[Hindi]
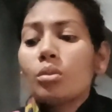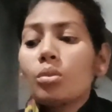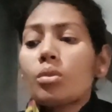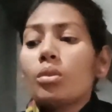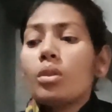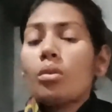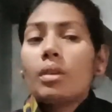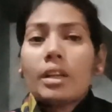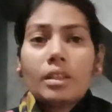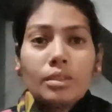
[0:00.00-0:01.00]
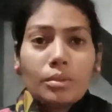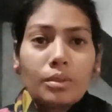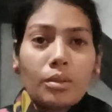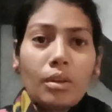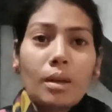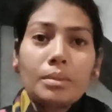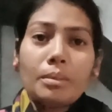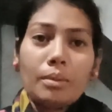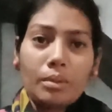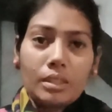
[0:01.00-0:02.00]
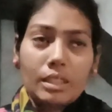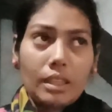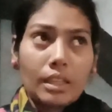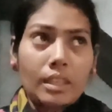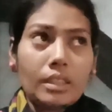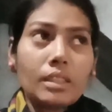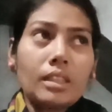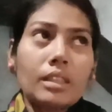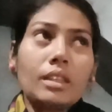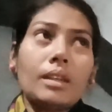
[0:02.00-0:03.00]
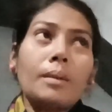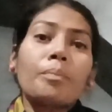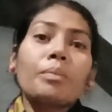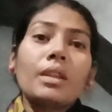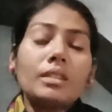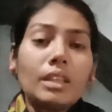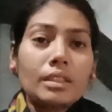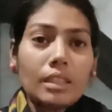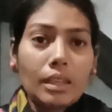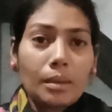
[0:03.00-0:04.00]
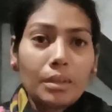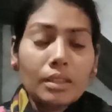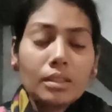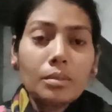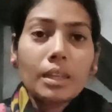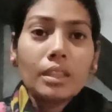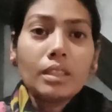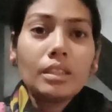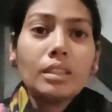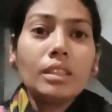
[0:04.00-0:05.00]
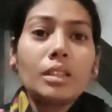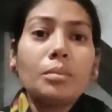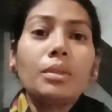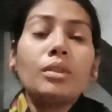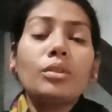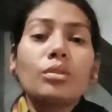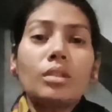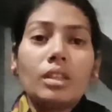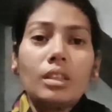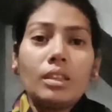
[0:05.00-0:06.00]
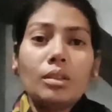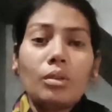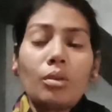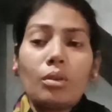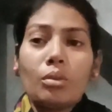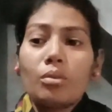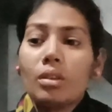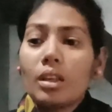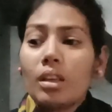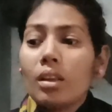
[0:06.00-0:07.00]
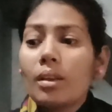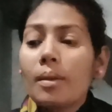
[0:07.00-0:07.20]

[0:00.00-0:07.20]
दुख हो रहा होगा कष्ट हो रहा आप सब लोग उनसे कह नहीं सकते हैं जैसे ही हमने शिवानी दीदी की वीडियो देखी और उनके